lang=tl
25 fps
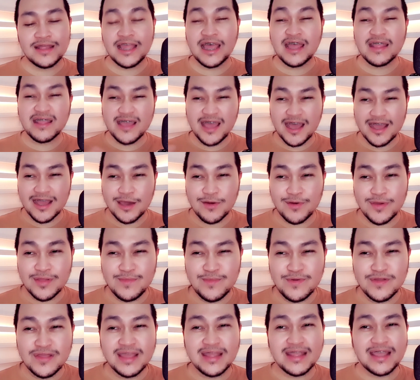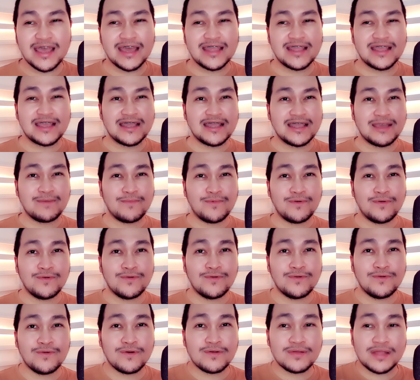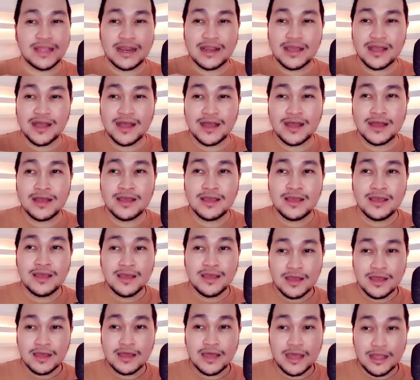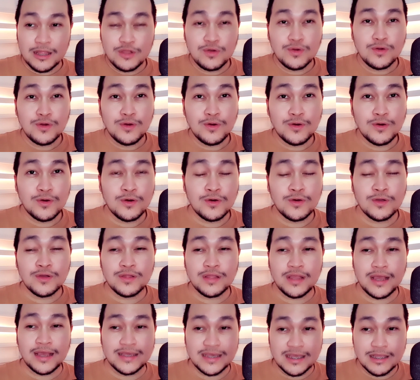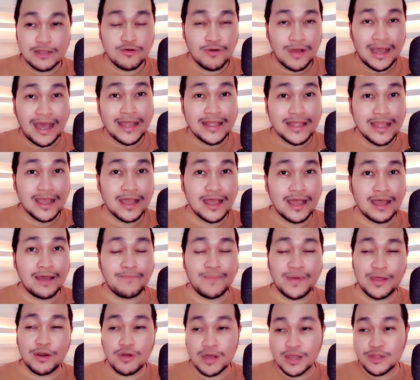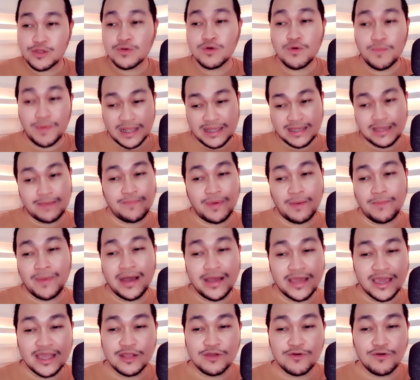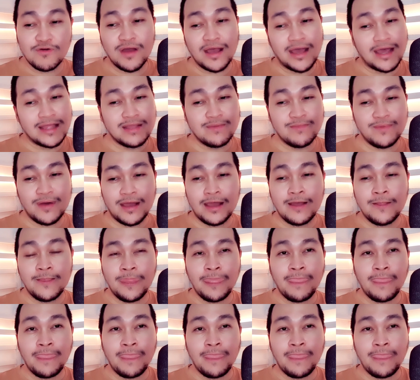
Lahat gagawin mo din kahit hindi mo talaga kadugo, as in yung anak ha, pero katugo kasi pamangkin ko nga, di ba?